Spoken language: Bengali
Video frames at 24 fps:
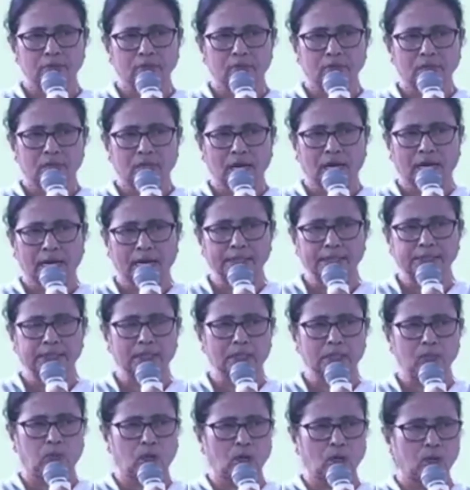আর আজকে
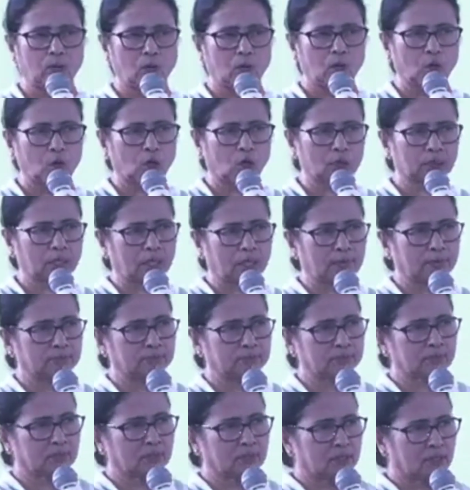বড় বড় কথা
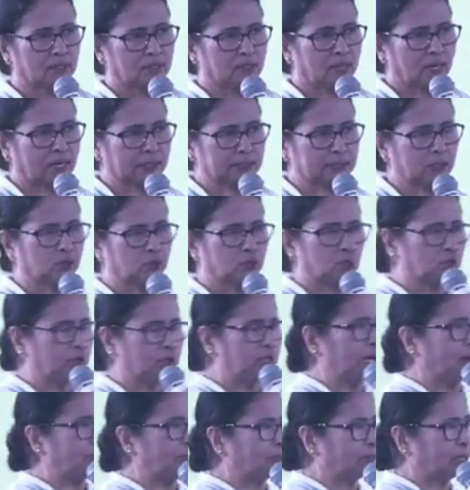কাজে যদি
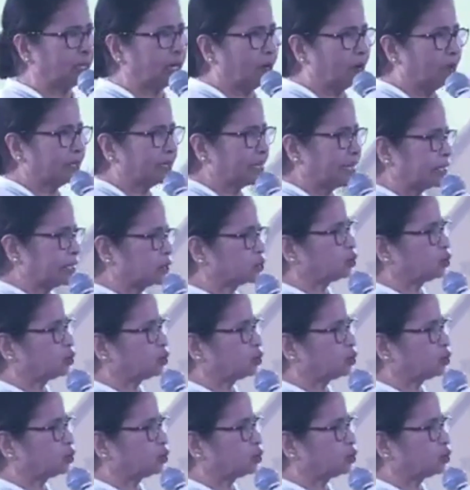আপনারা আমাকে একটু